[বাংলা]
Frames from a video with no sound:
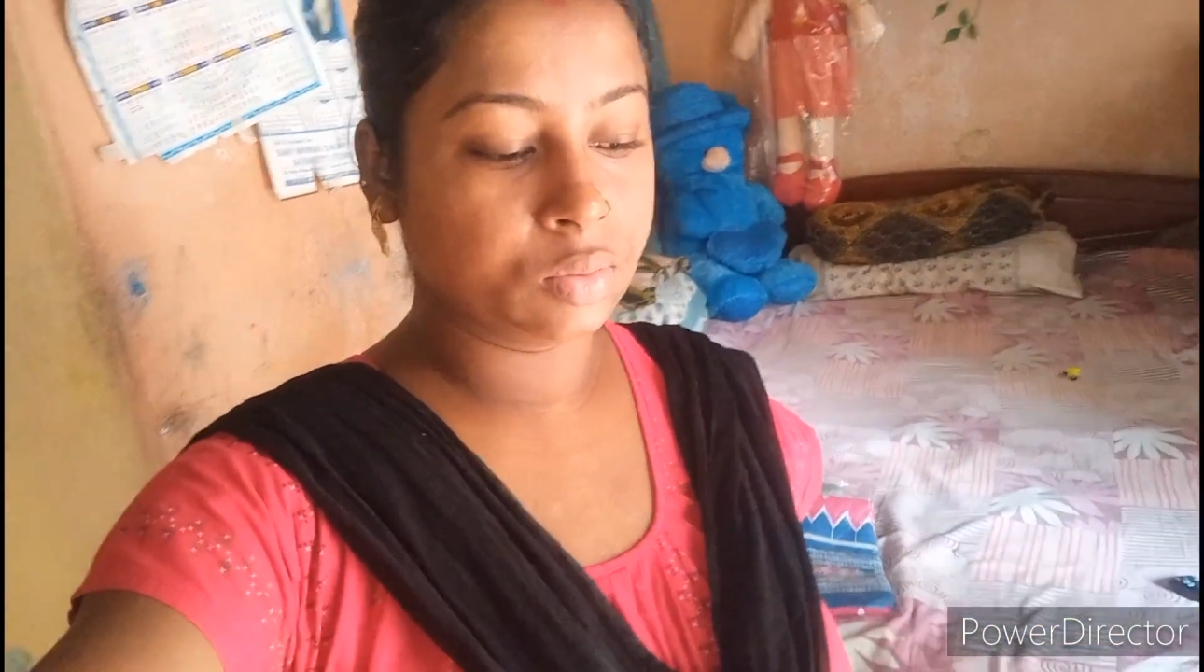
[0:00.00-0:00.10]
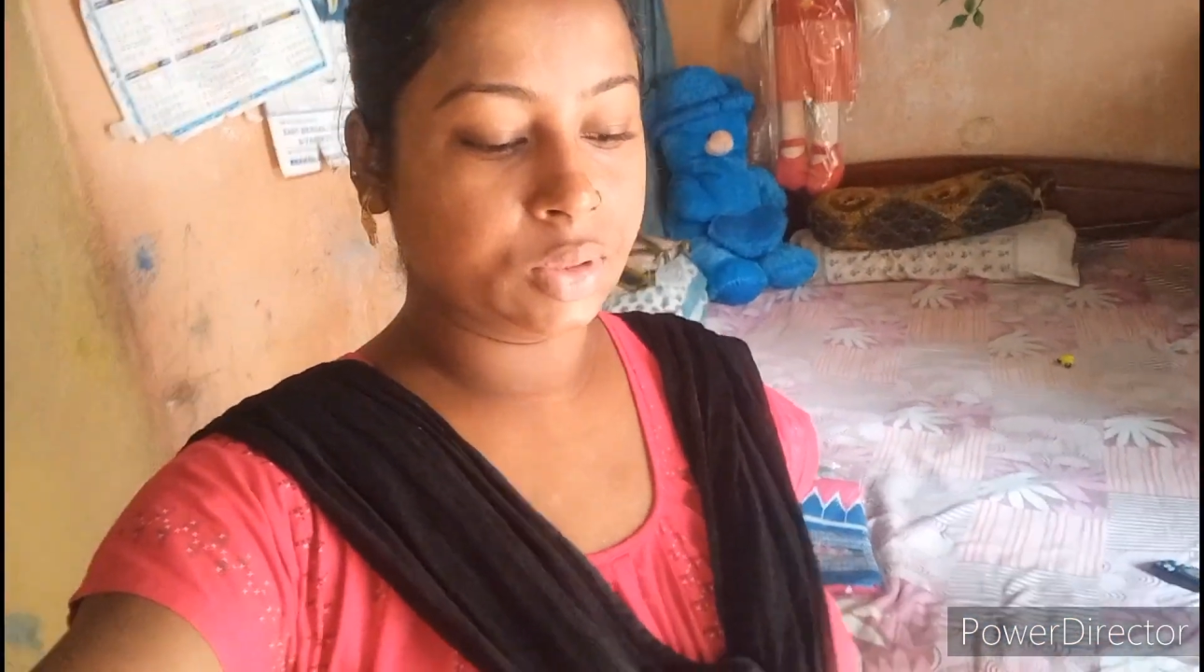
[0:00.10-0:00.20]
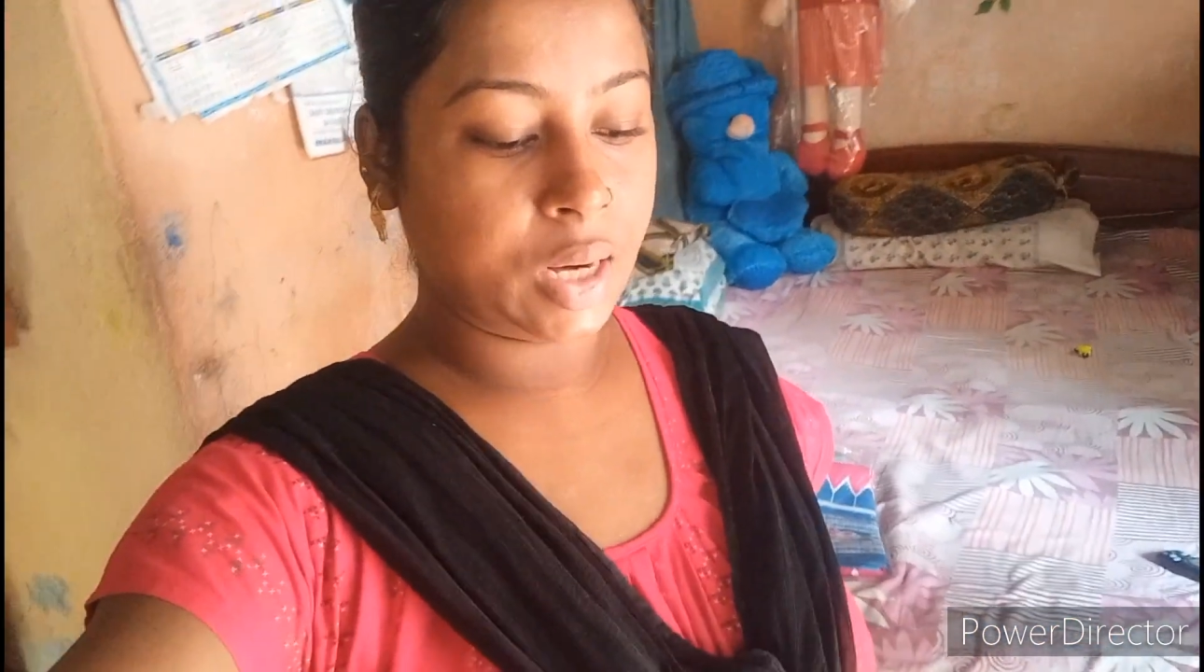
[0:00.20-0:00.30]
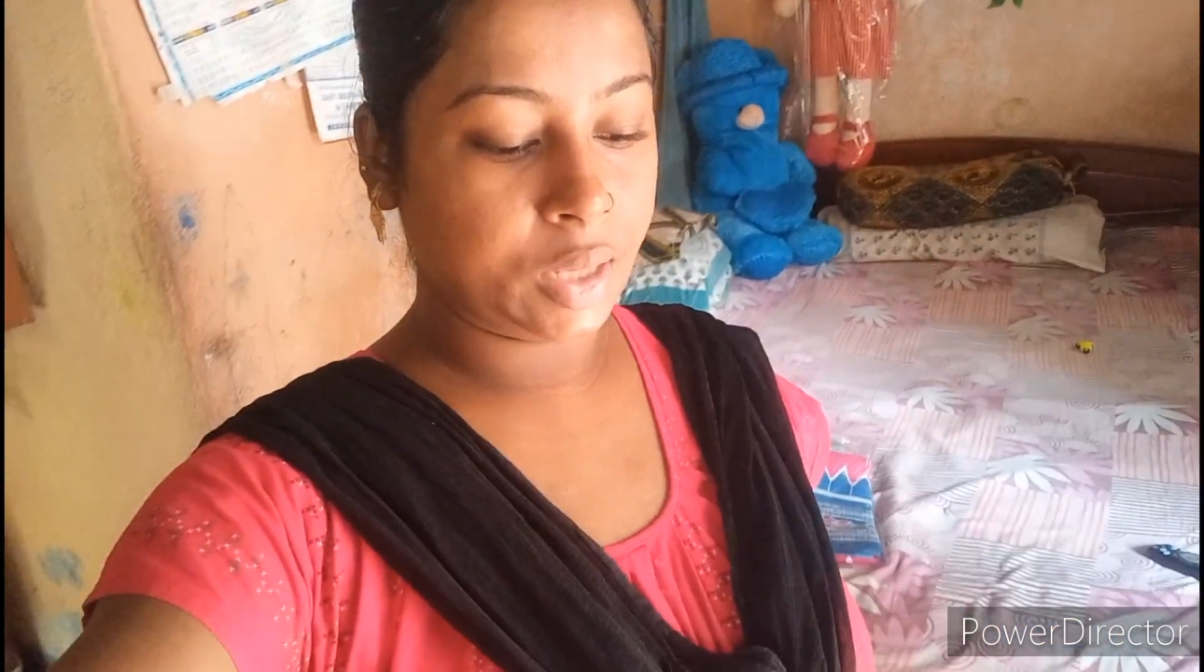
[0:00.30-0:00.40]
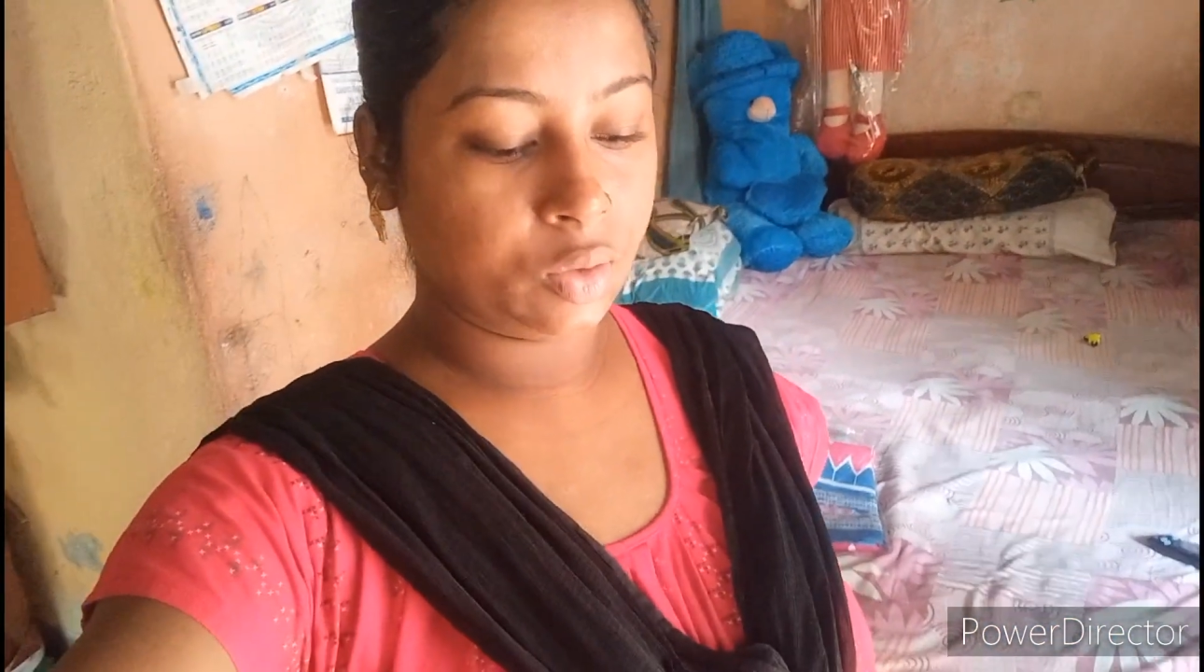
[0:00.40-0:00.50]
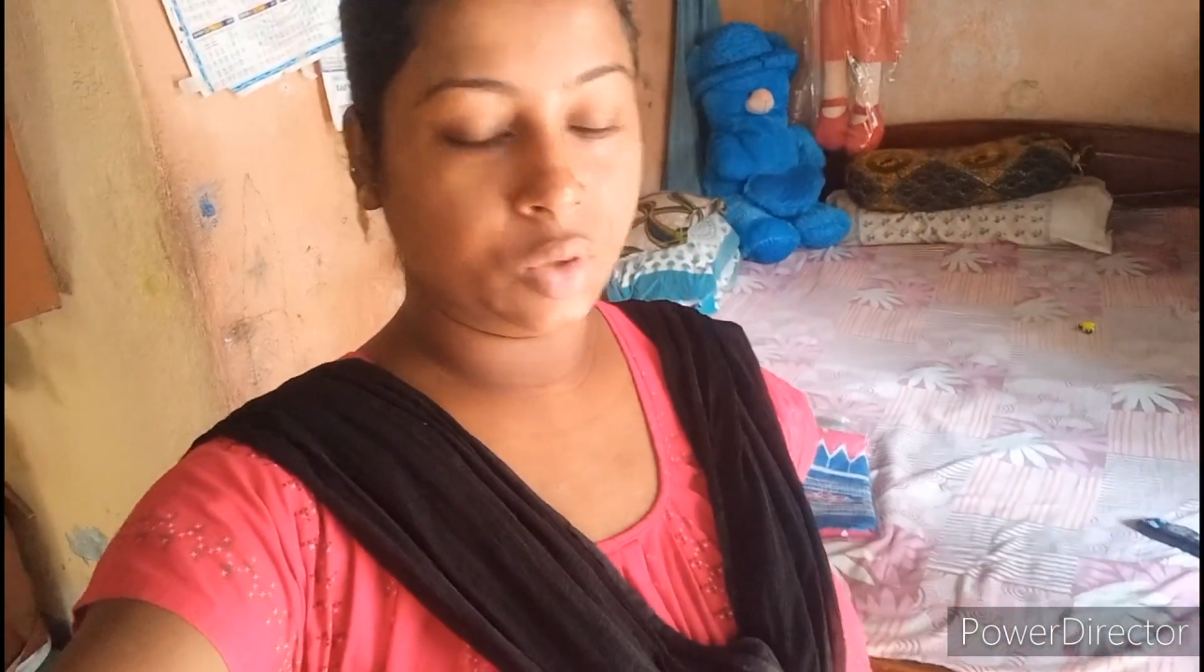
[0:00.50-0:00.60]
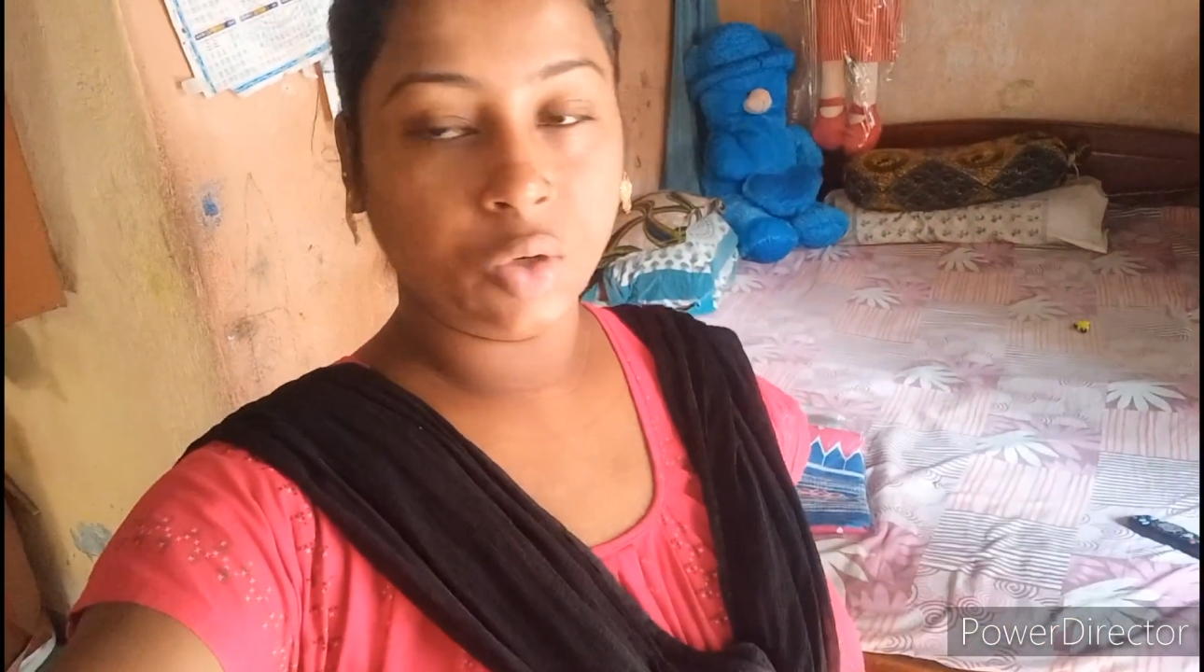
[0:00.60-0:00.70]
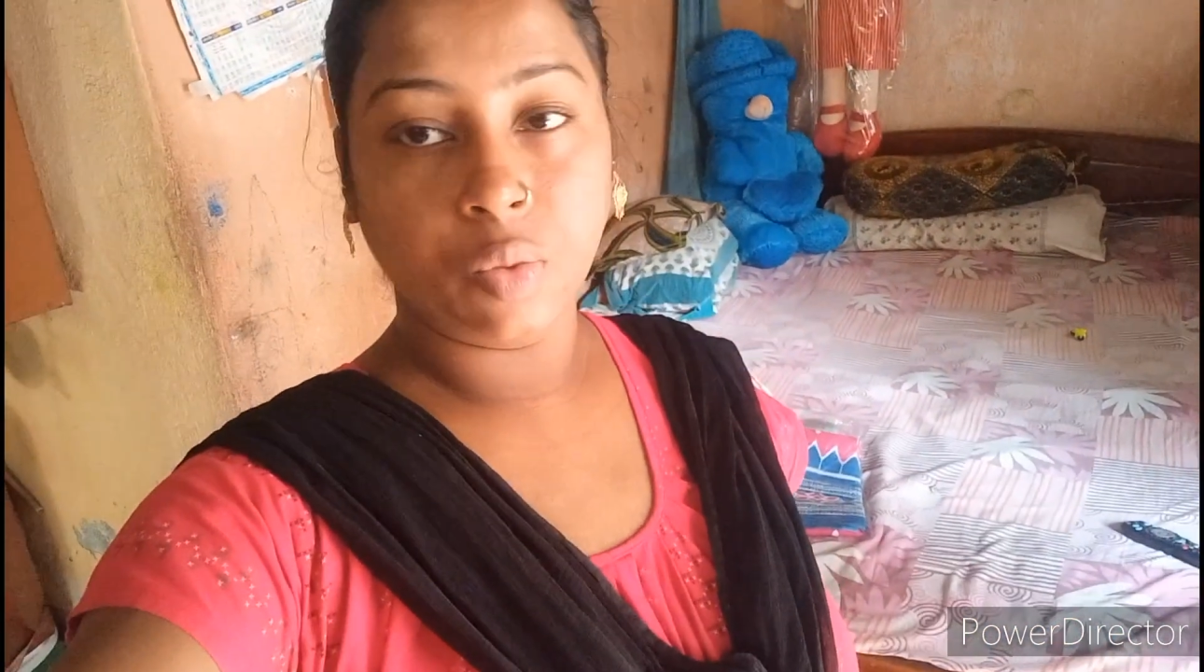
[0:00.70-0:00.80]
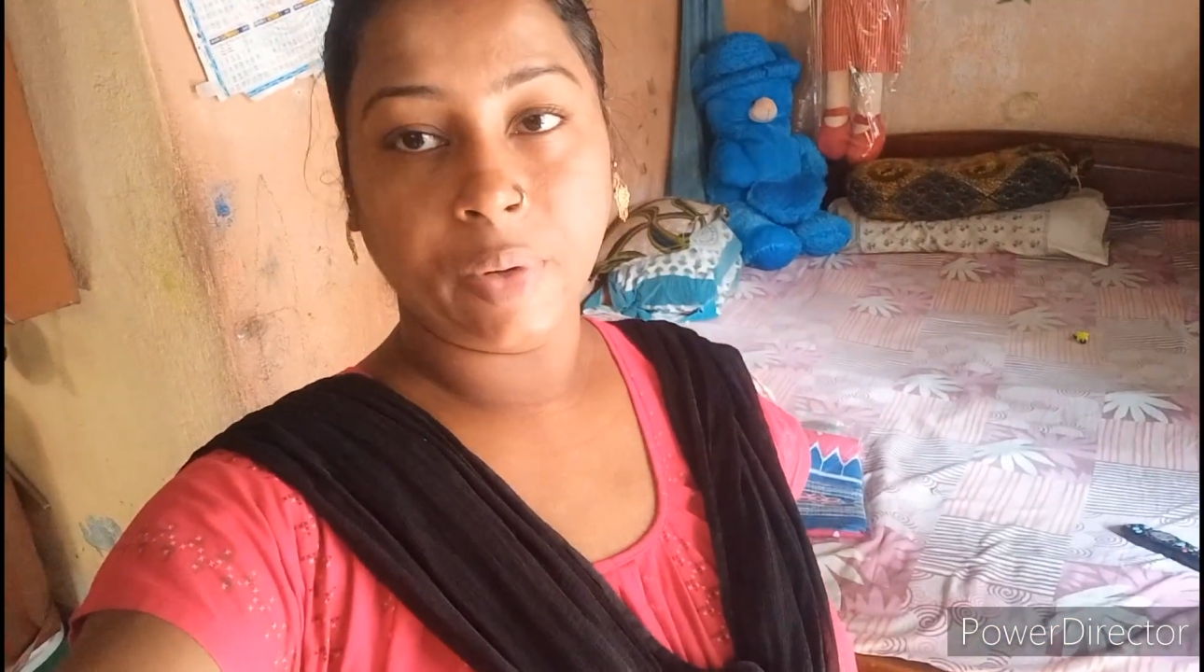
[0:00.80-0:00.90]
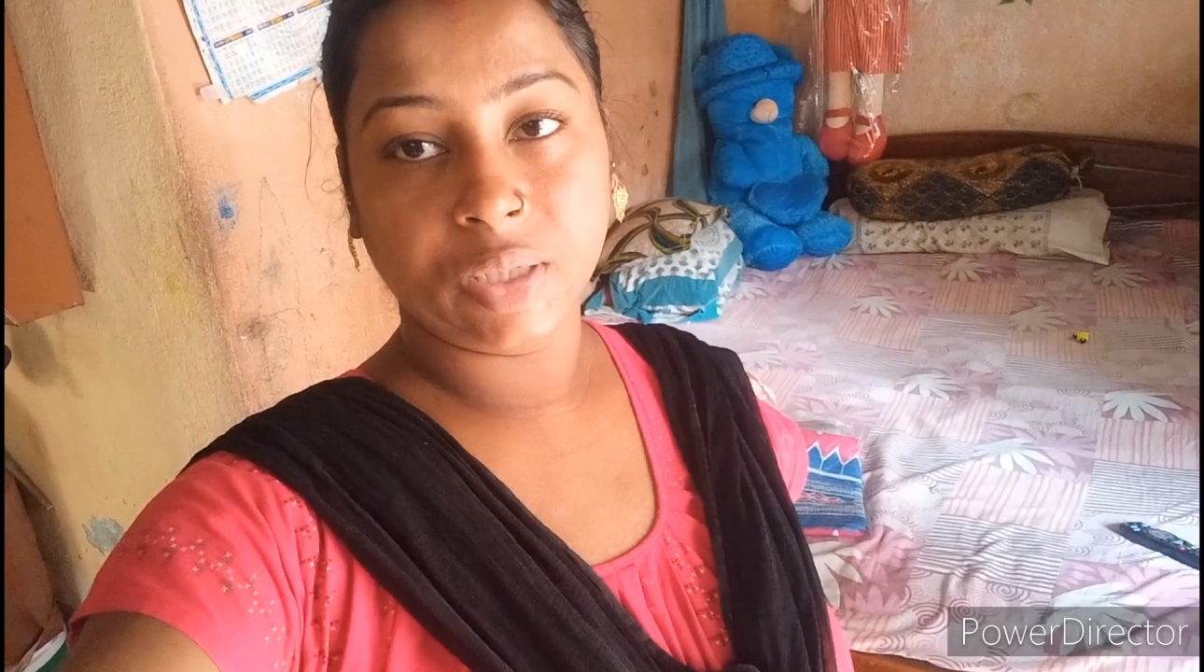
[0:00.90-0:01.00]
স্নান করে
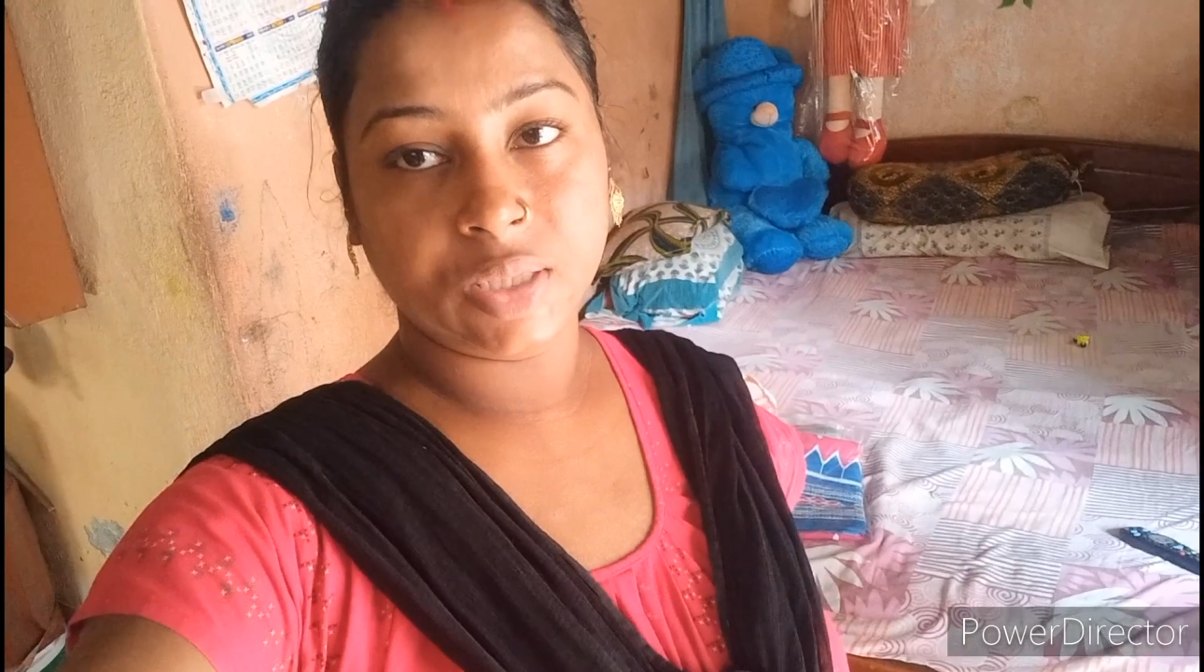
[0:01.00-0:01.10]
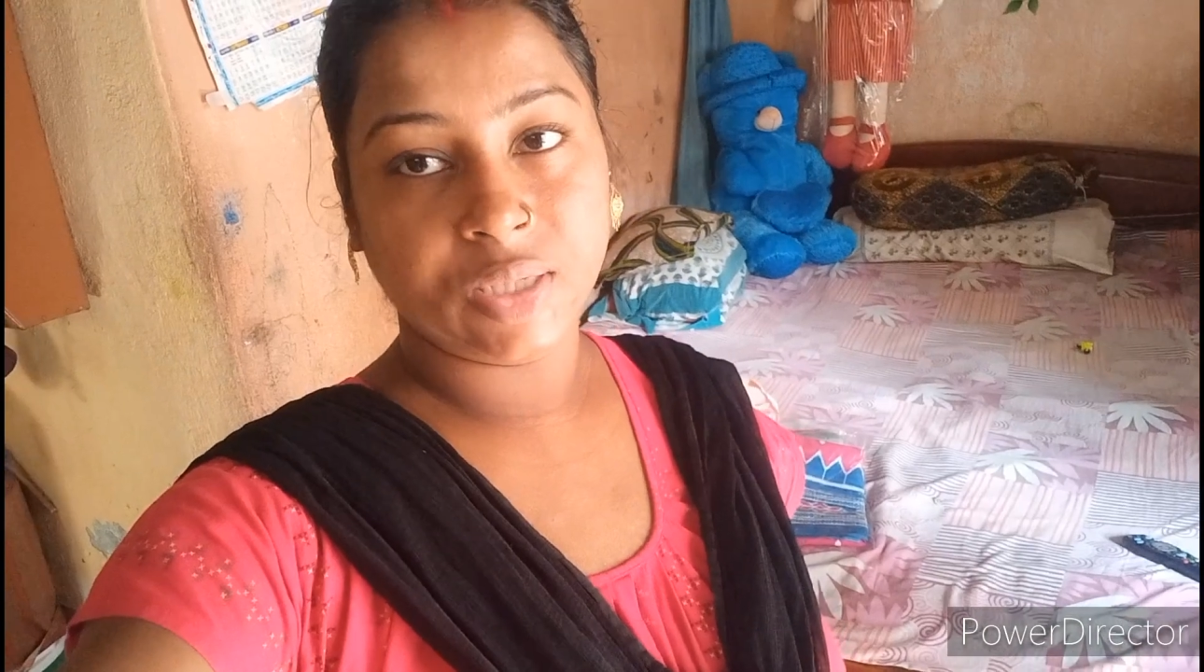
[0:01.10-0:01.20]
গোপালকে